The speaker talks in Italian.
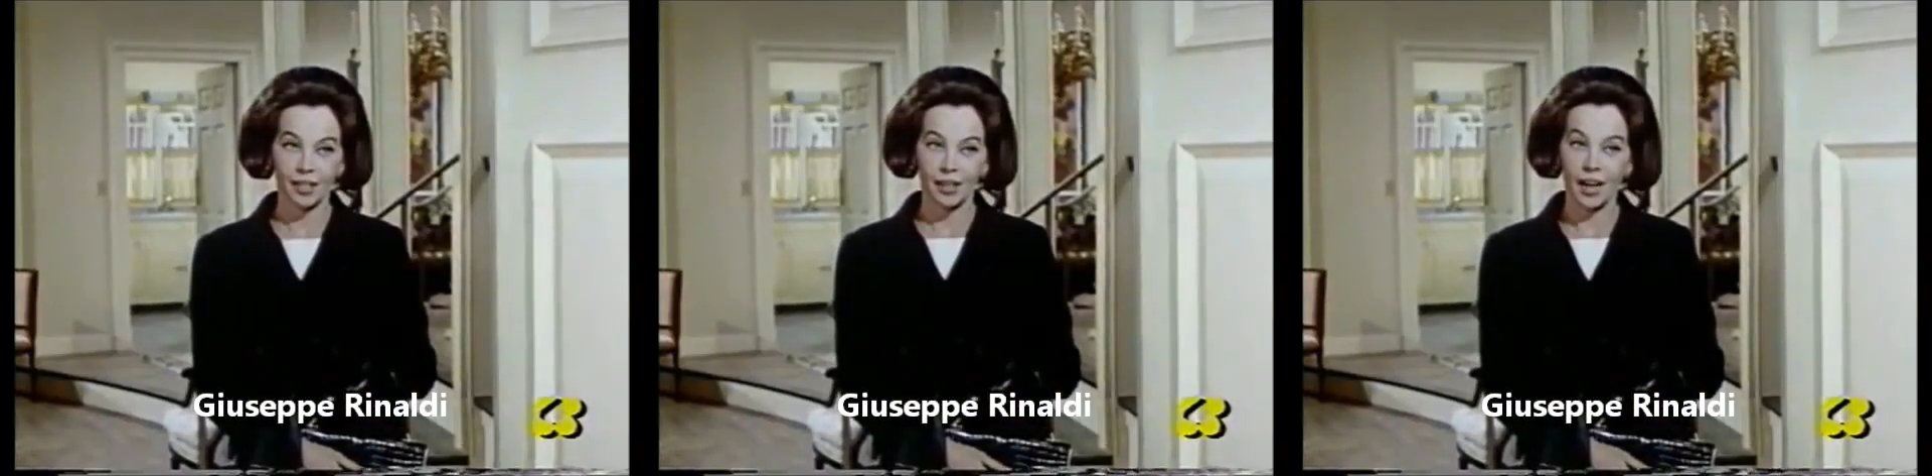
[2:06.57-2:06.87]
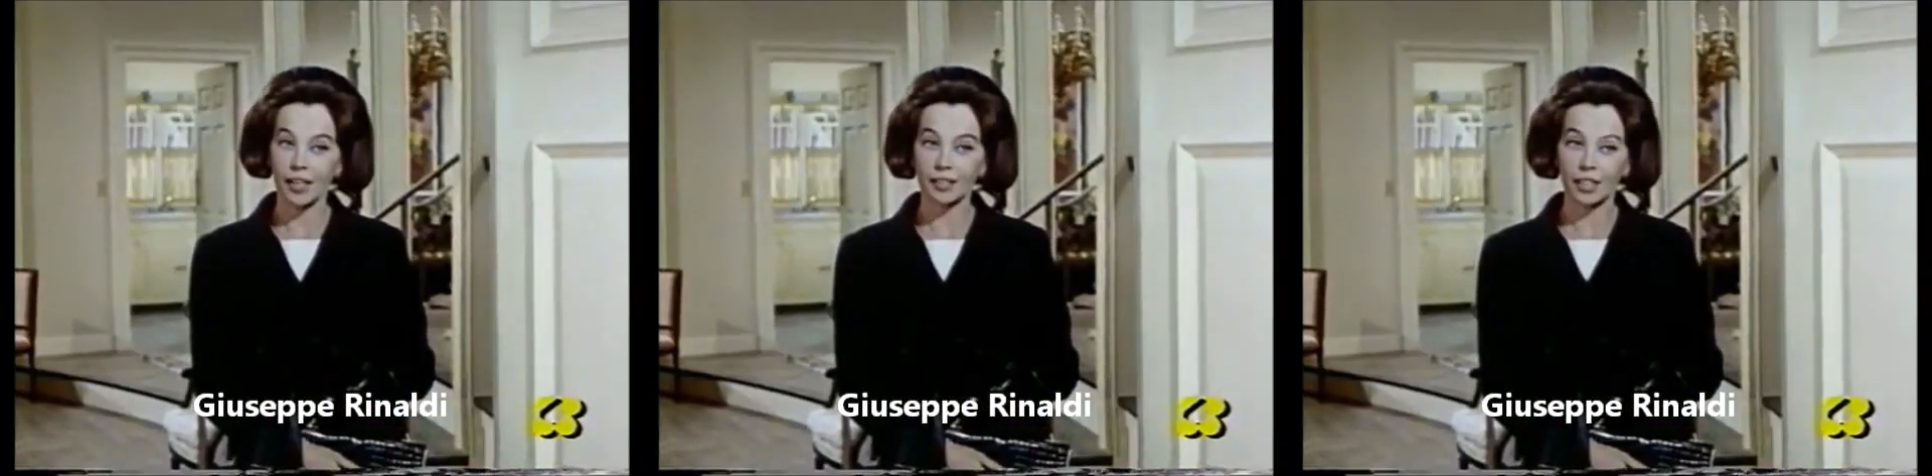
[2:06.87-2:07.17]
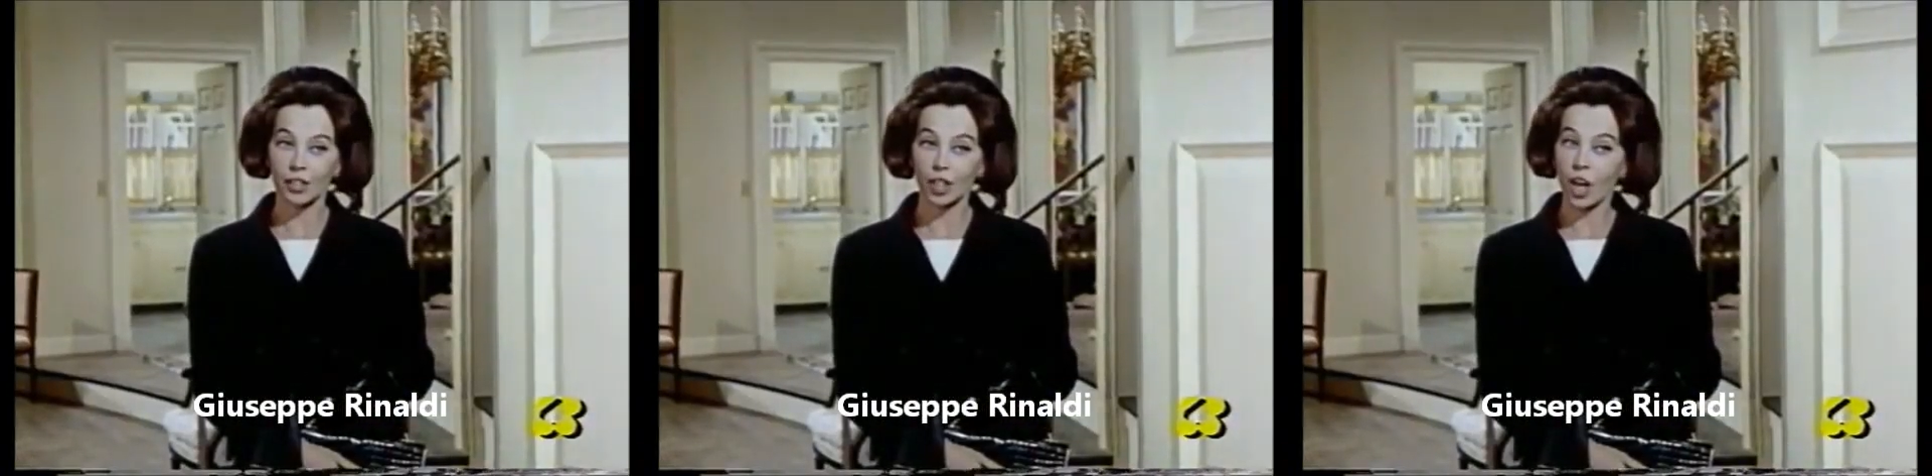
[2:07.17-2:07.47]

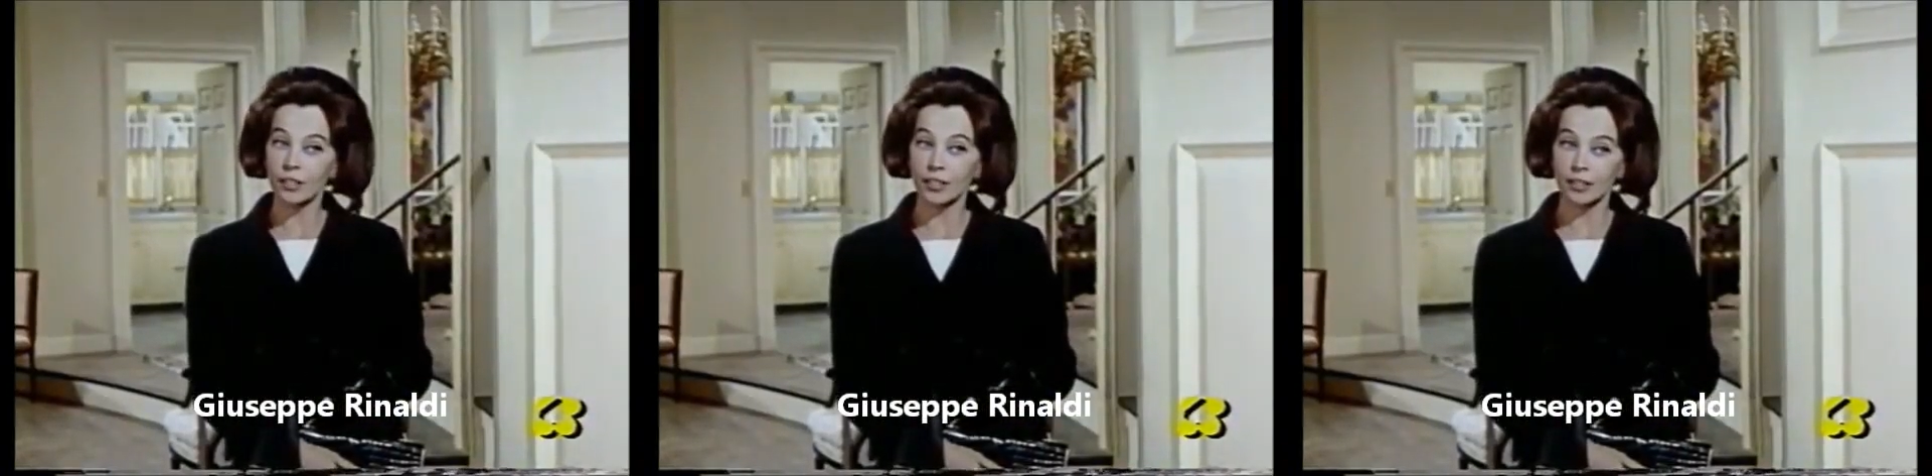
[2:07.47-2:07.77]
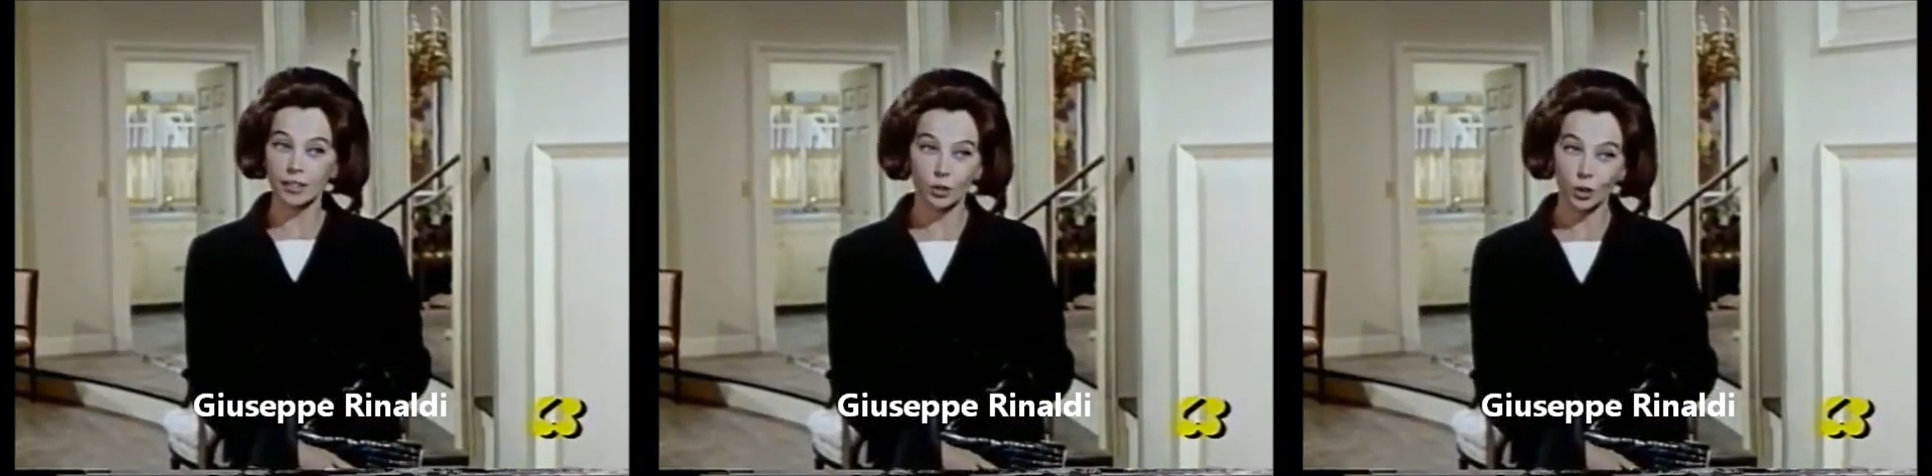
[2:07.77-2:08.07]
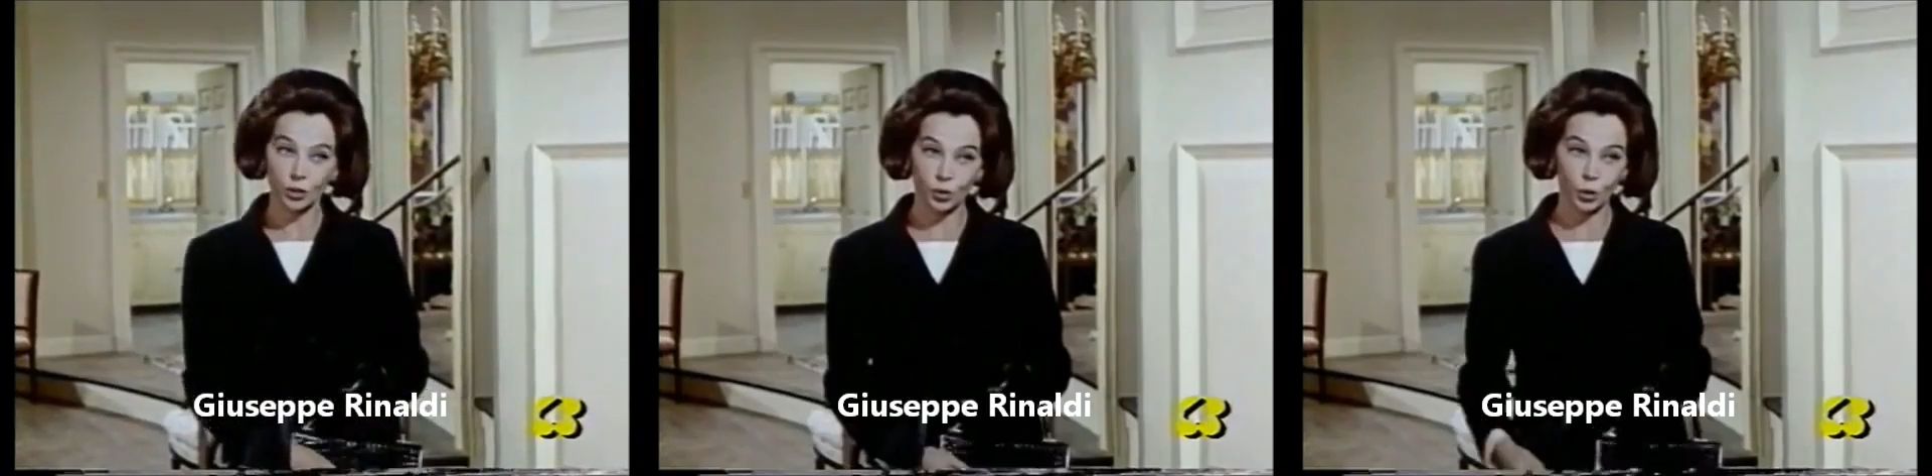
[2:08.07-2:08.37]
Nascondersi negli armadi non
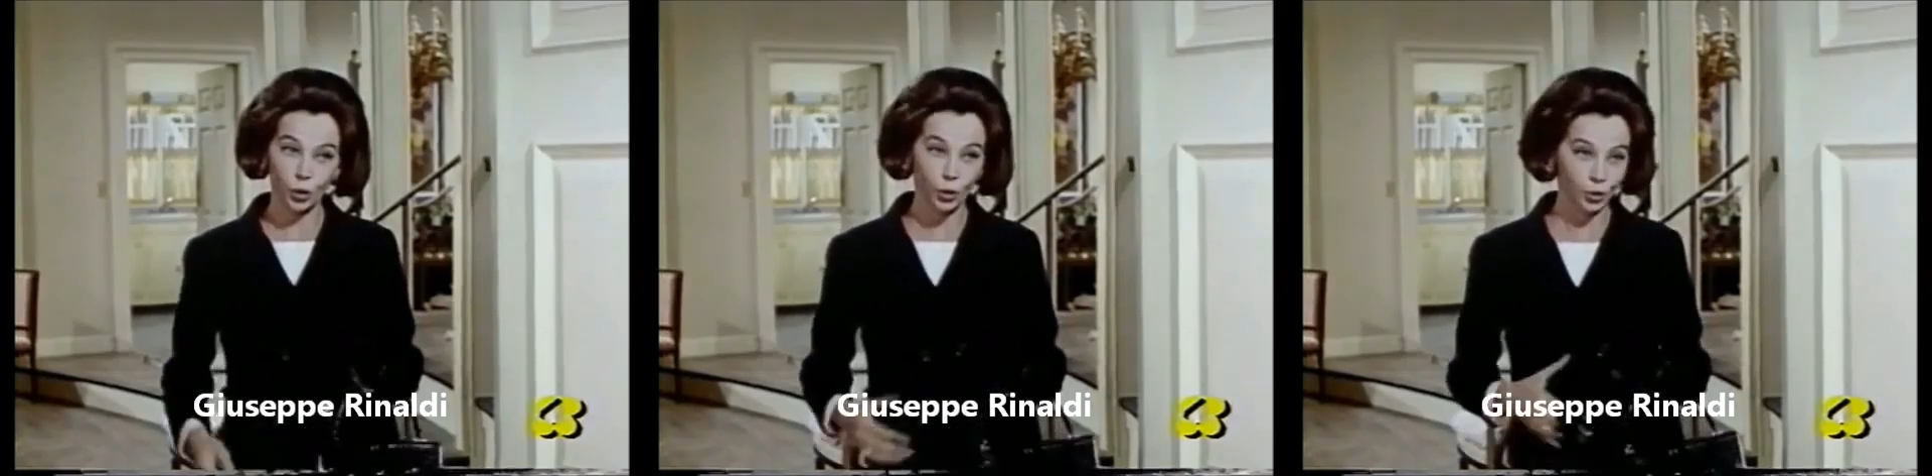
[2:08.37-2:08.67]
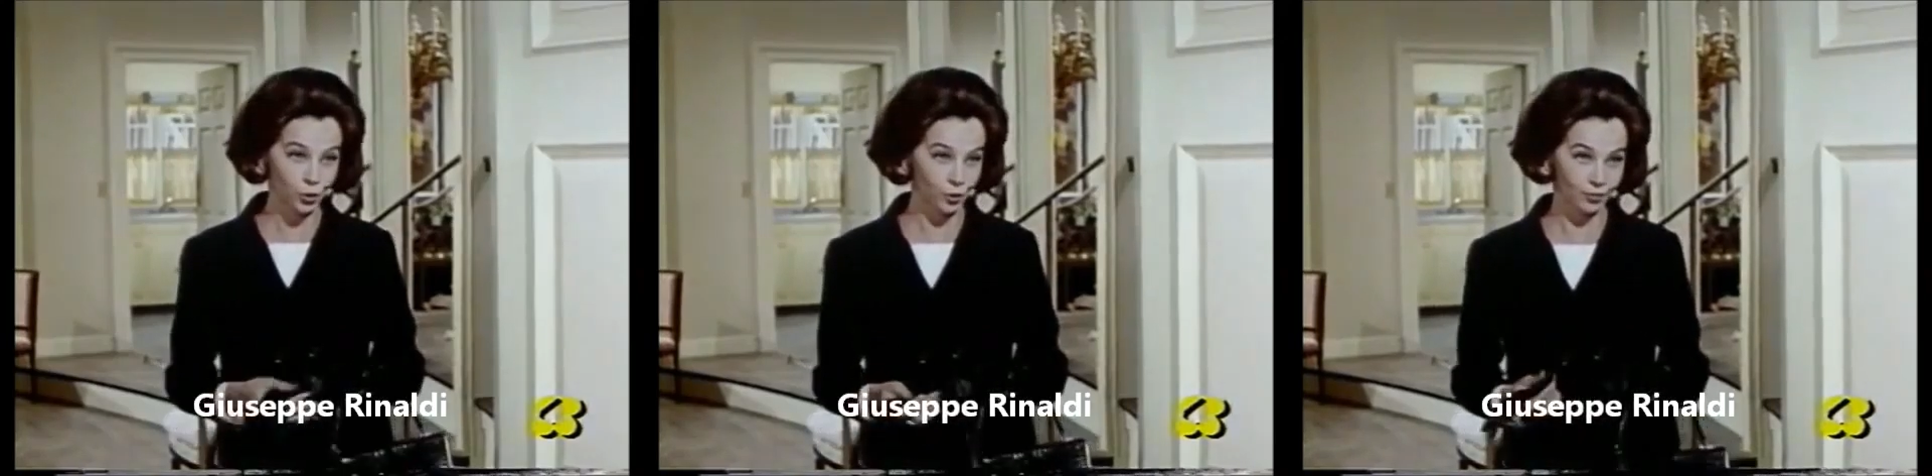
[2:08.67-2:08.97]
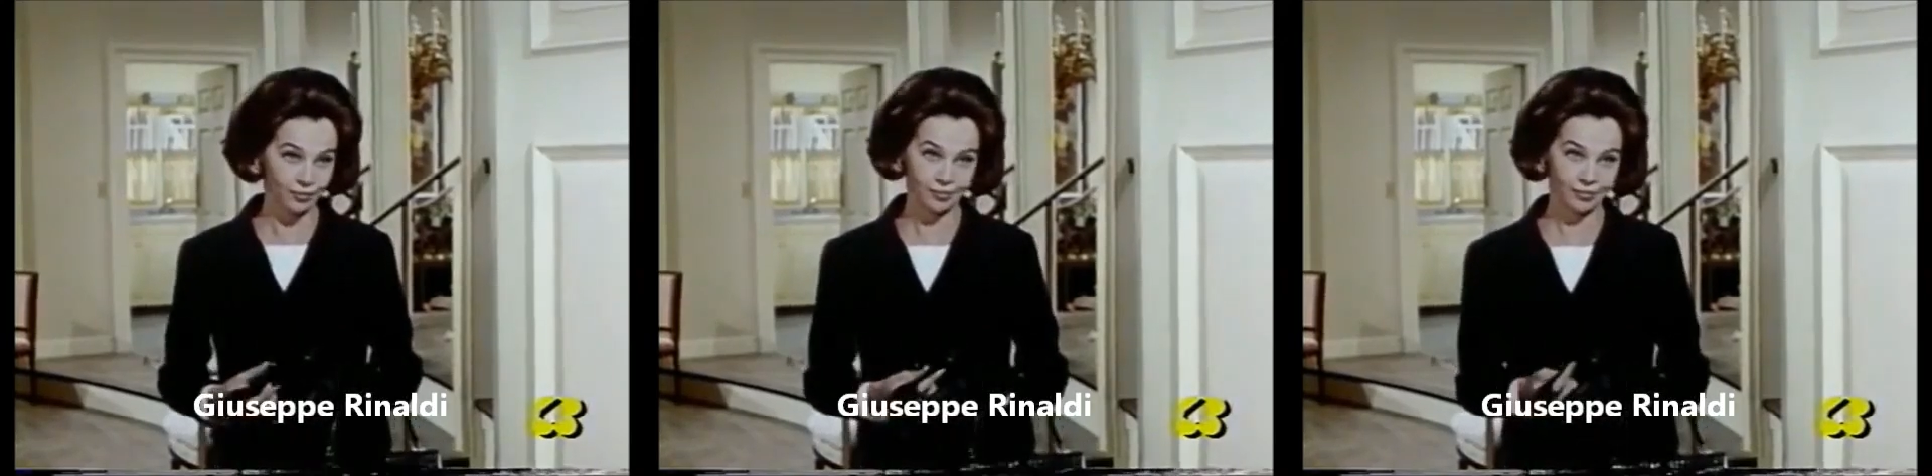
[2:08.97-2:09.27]
la farà certo
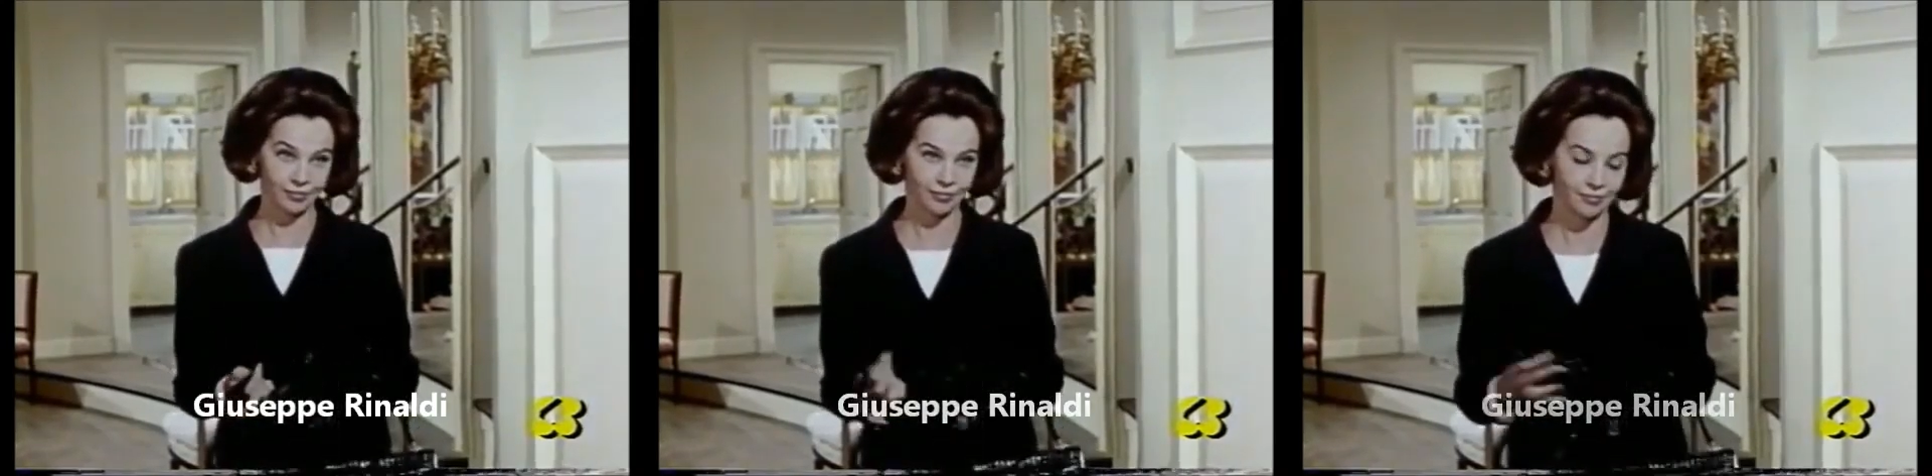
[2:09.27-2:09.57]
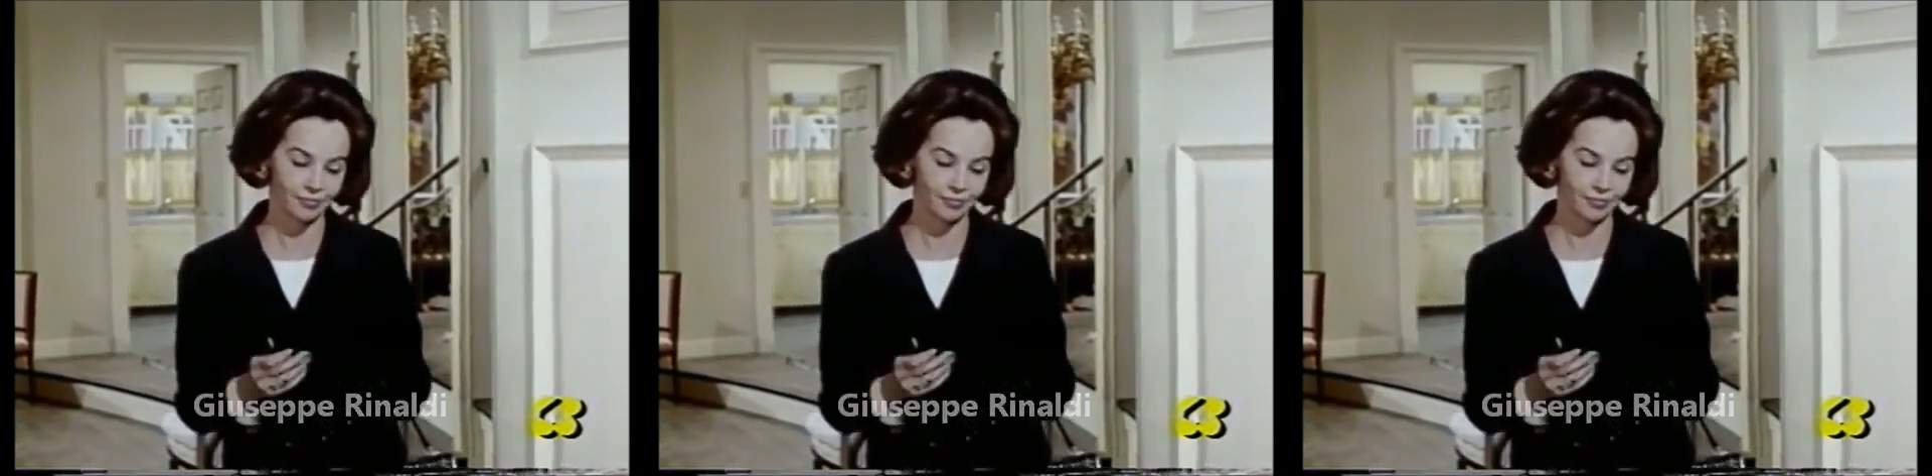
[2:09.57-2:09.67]
guarire.